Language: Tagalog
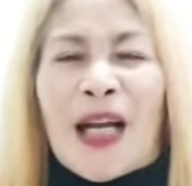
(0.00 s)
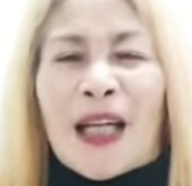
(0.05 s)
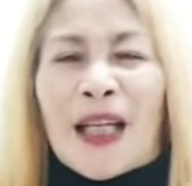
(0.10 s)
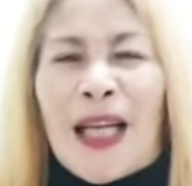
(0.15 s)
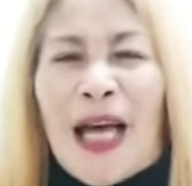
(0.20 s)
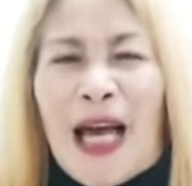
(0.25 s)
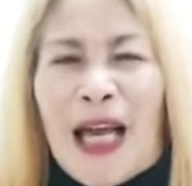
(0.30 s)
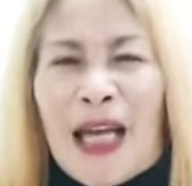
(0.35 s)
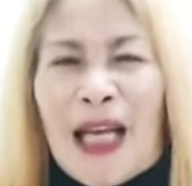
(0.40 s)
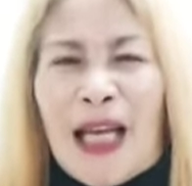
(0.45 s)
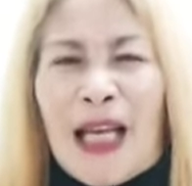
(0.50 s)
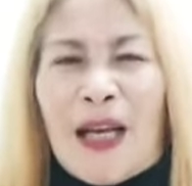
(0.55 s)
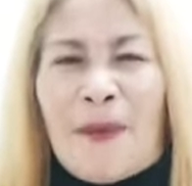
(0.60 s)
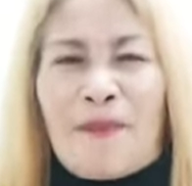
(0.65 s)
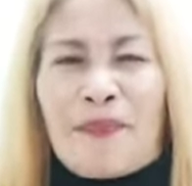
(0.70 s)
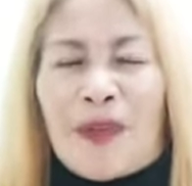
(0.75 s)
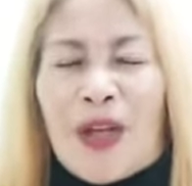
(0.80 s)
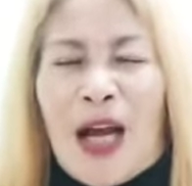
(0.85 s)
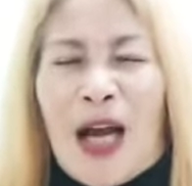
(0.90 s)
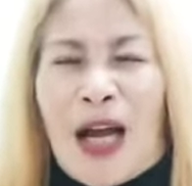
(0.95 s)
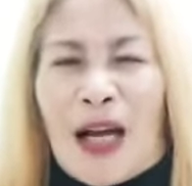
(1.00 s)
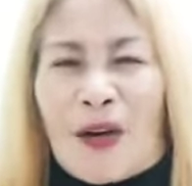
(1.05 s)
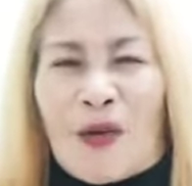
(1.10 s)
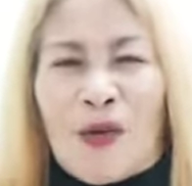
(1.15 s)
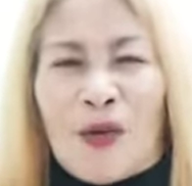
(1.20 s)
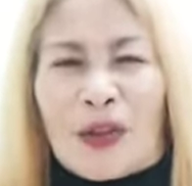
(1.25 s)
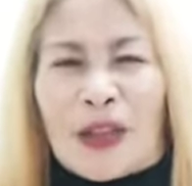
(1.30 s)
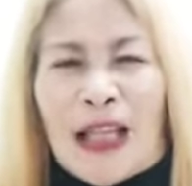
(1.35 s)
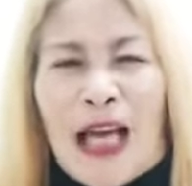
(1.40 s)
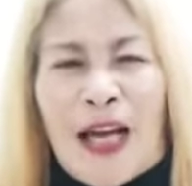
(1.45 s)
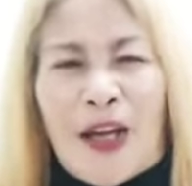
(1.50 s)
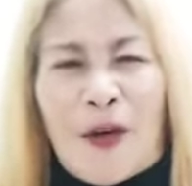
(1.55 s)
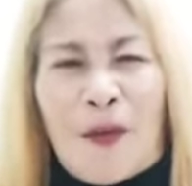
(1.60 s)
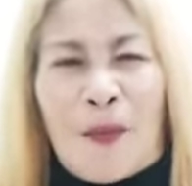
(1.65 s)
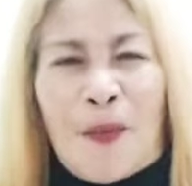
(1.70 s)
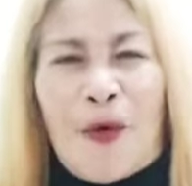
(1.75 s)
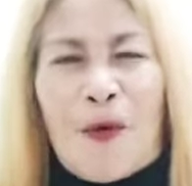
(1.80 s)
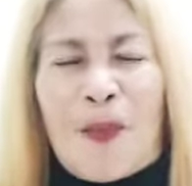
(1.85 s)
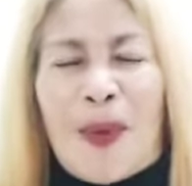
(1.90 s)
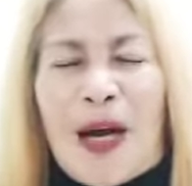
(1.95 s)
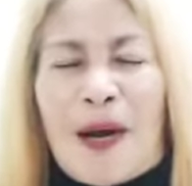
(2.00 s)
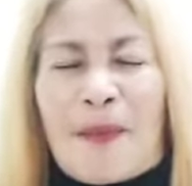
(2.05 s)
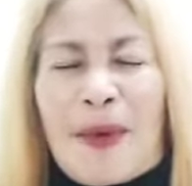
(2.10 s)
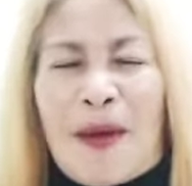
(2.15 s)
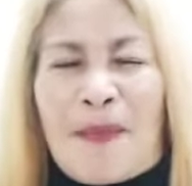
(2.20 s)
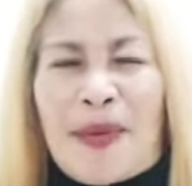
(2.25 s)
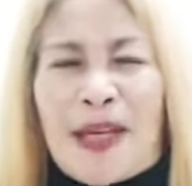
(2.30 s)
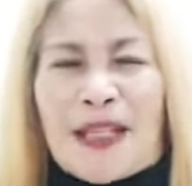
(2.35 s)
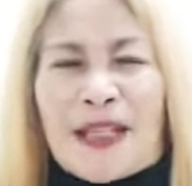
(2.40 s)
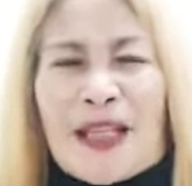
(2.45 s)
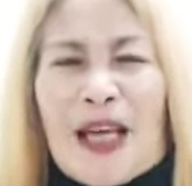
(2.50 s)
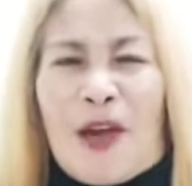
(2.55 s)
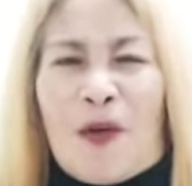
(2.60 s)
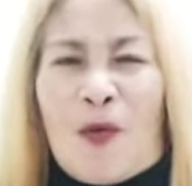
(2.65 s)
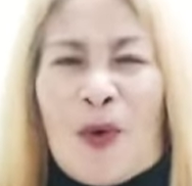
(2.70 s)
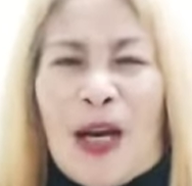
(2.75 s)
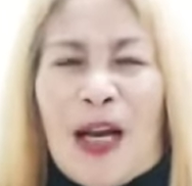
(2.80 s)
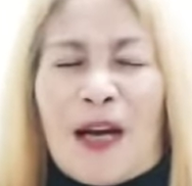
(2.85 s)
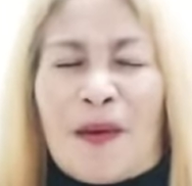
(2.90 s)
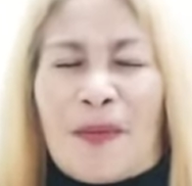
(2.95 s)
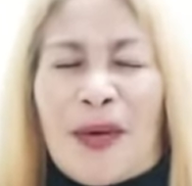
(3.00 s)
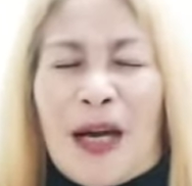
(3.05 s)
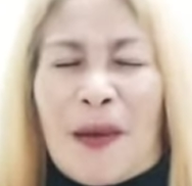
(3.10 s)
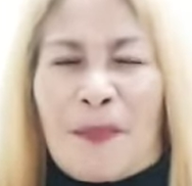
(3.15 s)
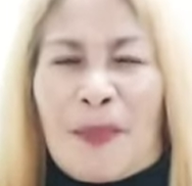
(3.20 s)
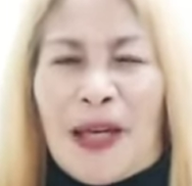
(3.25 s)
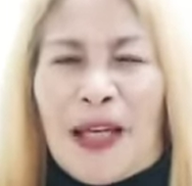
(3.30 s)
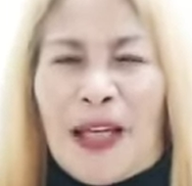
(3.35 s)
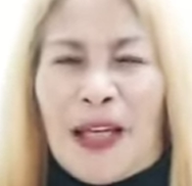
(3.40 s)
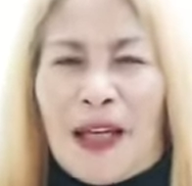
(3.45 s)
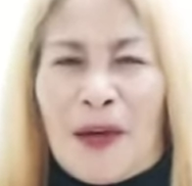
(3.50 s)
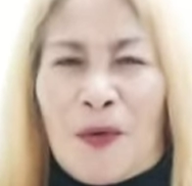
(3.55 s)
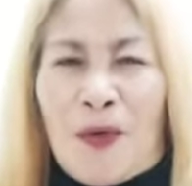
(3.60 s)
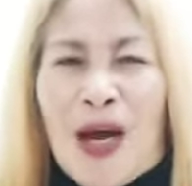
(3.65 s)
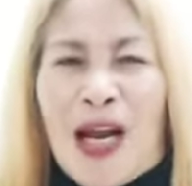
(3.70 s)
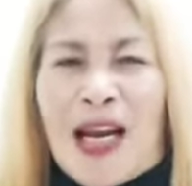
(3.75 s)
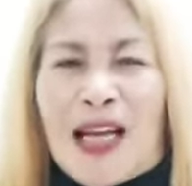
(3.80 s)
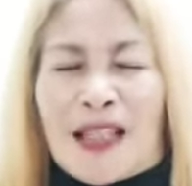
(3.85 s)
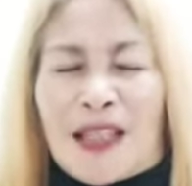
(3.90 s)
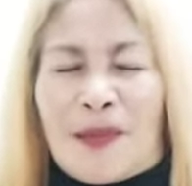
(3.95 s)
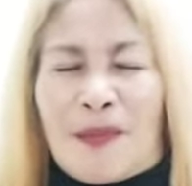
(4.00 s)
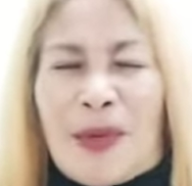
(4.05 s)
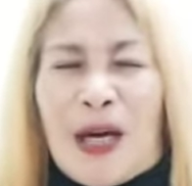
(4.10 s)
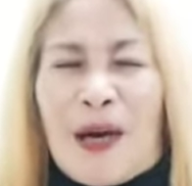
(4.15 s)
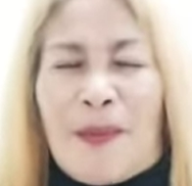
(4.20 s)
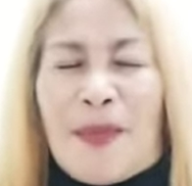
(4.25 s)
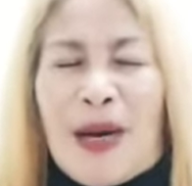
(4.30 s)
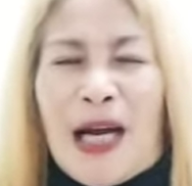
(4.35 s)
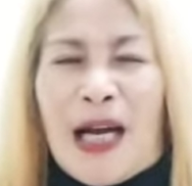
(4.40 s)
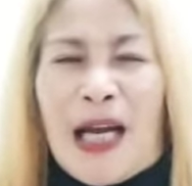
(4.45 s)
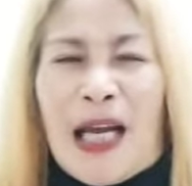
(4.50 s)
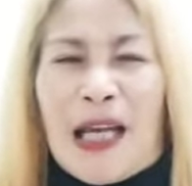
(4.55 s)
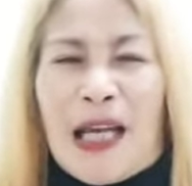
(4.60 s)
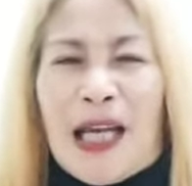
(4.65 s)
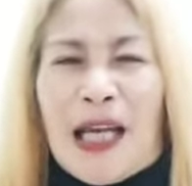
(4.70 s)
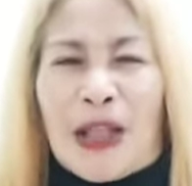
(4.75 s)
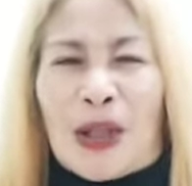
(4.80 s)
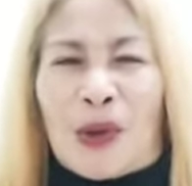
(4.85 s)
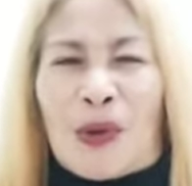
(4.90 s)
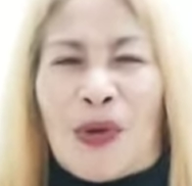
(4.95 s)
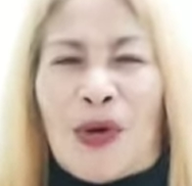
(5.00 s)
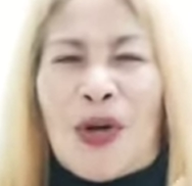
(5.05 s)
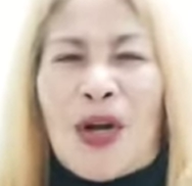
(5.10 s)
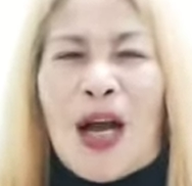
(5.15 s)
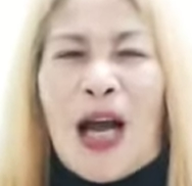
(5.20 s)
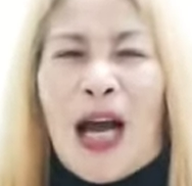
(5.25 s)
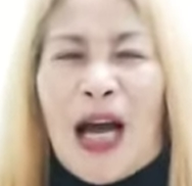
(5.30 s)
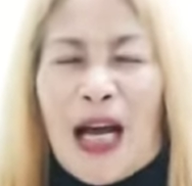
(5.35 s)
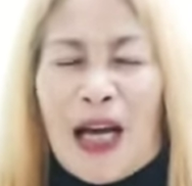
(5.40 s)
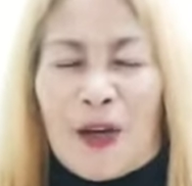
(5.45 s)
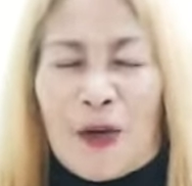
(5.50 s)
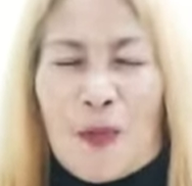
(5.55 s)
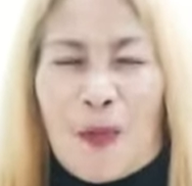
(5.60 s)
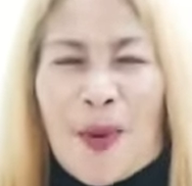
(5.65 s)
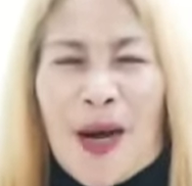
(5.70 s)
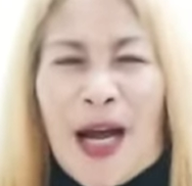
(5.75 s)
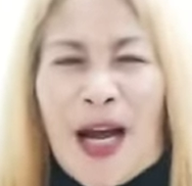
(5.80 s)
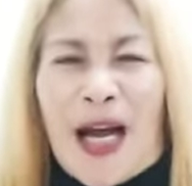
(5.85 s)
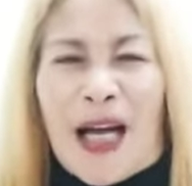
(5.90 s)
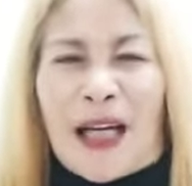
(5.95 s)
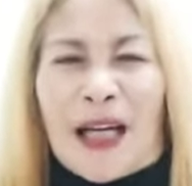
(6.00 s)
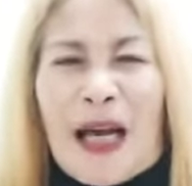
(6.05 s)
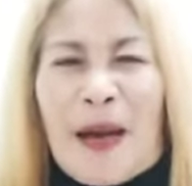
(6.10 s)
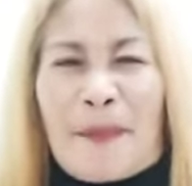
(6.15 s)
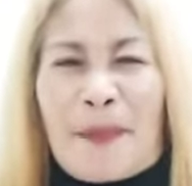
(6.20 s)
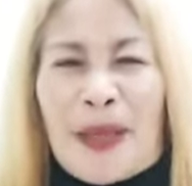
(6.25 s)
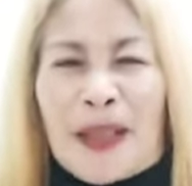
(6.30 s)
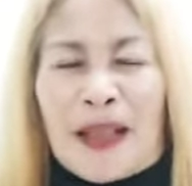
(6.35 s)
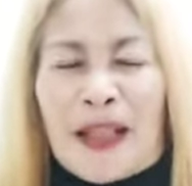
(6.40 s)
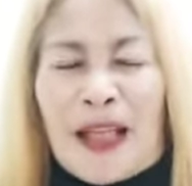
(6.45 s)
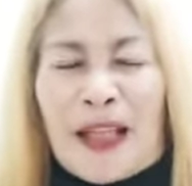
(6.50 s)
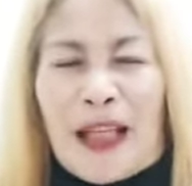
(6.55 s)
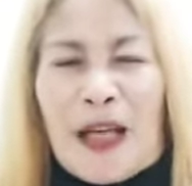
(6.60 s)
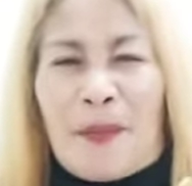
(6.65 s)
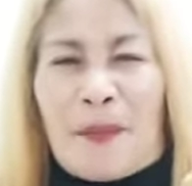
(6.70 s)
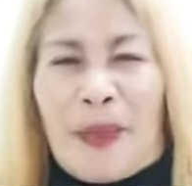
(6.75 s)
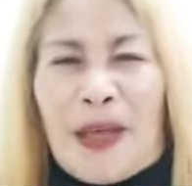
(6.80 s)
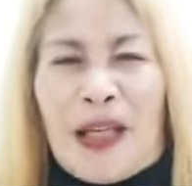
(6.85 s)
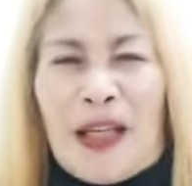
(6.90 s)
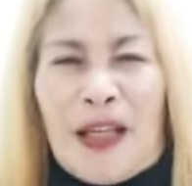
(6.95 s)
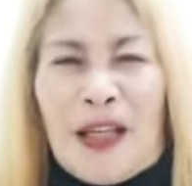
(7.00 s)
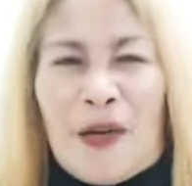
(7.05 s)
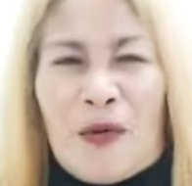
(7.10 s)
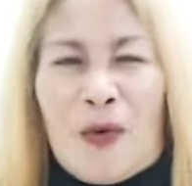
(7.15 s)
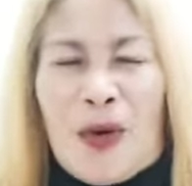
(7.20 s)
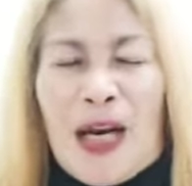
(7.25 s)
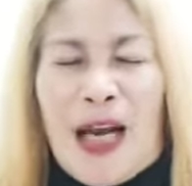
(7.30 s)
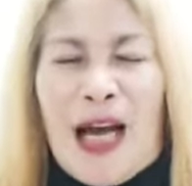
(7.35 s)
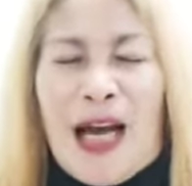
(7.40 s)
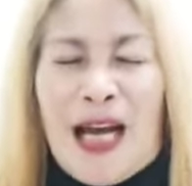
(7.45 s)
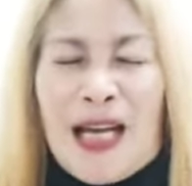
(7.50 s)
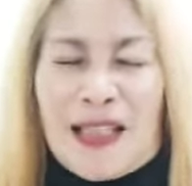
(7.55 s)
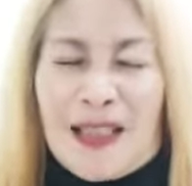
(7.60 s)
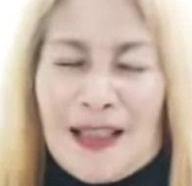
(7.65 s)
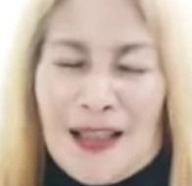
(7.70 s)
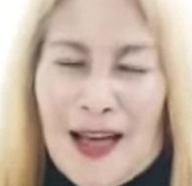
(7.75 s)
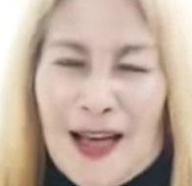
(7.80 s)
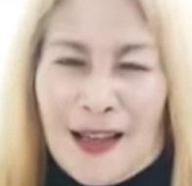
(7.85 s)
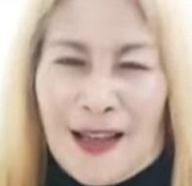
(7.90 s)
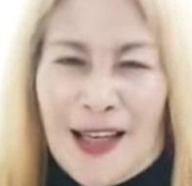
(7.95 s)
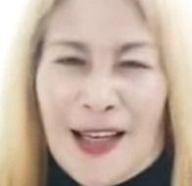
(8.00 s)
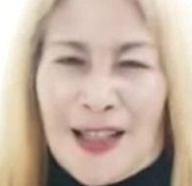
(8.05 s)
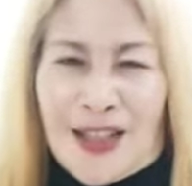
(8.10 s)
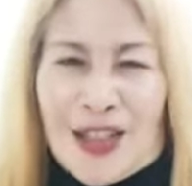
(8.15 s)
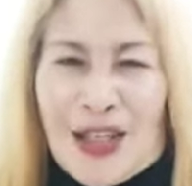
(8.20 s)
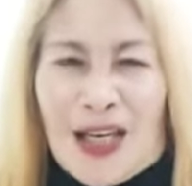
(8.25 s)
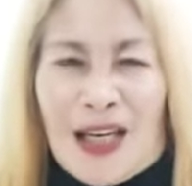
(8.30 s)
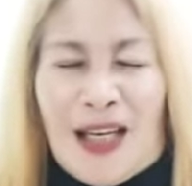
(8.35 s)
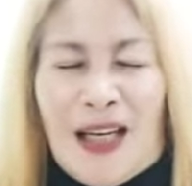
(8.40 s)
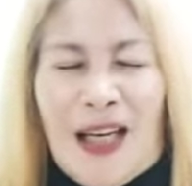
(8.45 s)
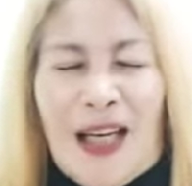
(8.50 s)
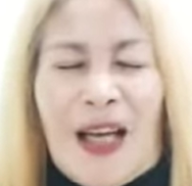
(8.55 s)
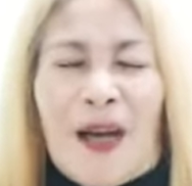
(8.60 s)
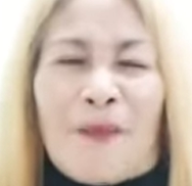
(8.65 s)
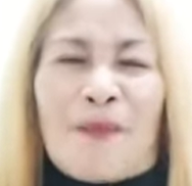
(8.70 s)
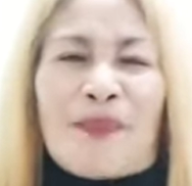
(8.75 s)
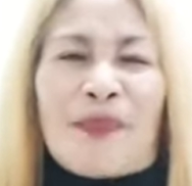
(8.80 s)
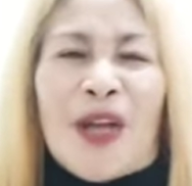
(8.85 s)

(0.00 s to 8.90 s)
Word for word: Dahil uh, kung tayo po mga mamis ay walang mga paniniwala sa mga bagay na ito, ano pa ang dapat nating paniniwalaan sa ating sarili?